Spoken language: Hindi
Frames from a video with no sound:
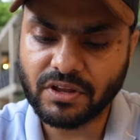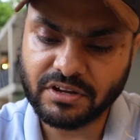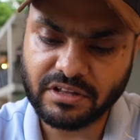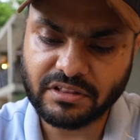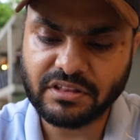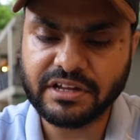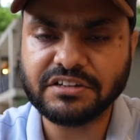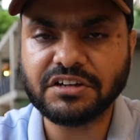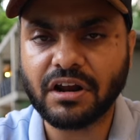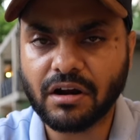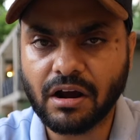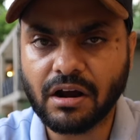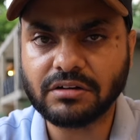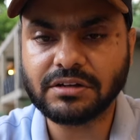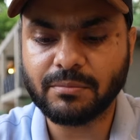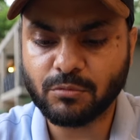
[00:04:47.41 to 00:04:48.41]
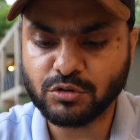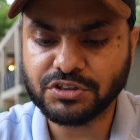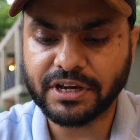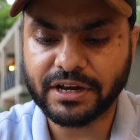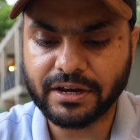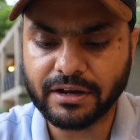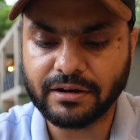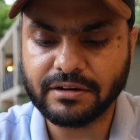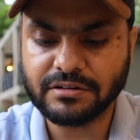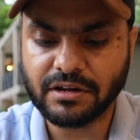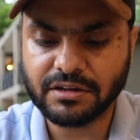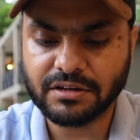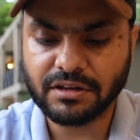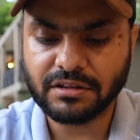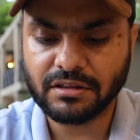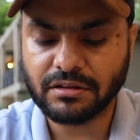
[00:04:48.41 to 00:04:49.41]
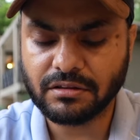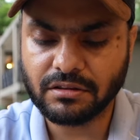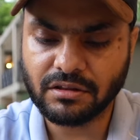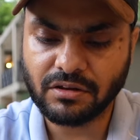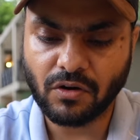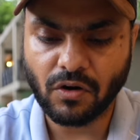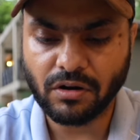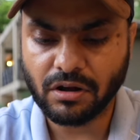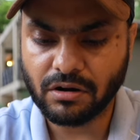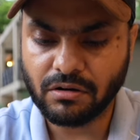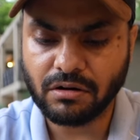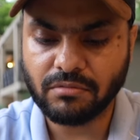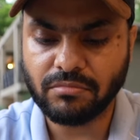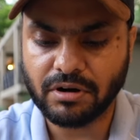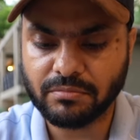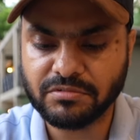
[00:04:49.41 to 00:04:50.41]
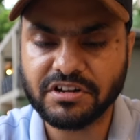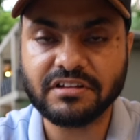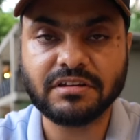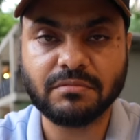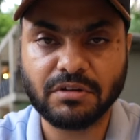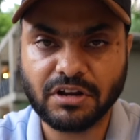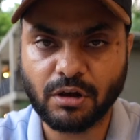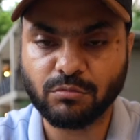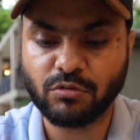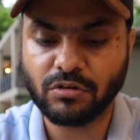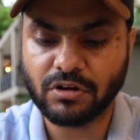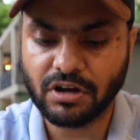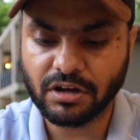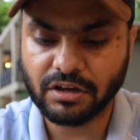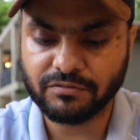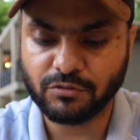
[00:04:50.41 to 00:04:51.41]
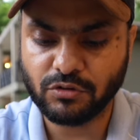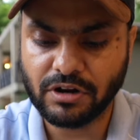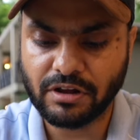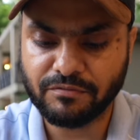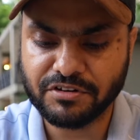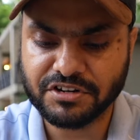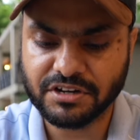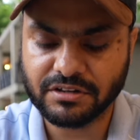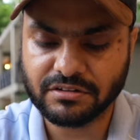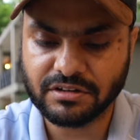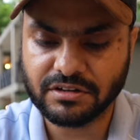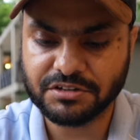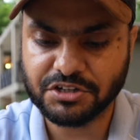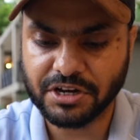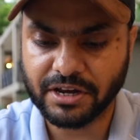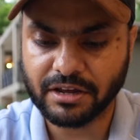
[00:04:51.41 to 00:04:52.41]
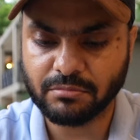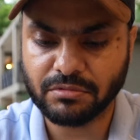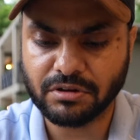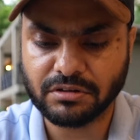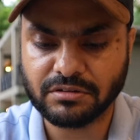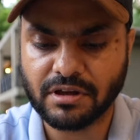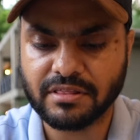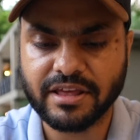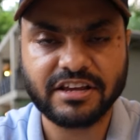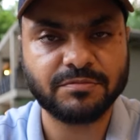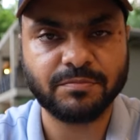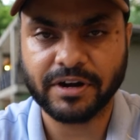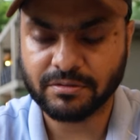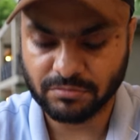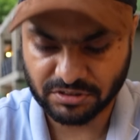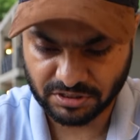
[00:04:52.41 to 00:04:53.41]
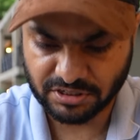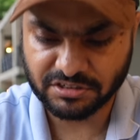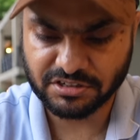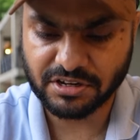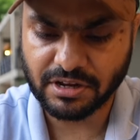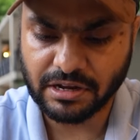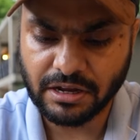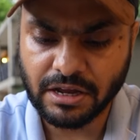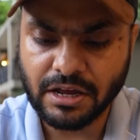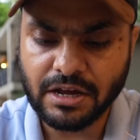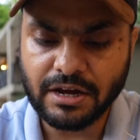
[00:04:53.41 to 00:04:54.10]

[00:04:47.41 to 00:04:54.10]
ये तीन चार कार्स आपको चेक करनी चाहिए दे दे ऑल अ गुड बट जैसे मैंने आपको कहा कि फ्यूल एफिशिएंसी शहर में ज़्यादा एक्सपेक्ट मत कीजिएगा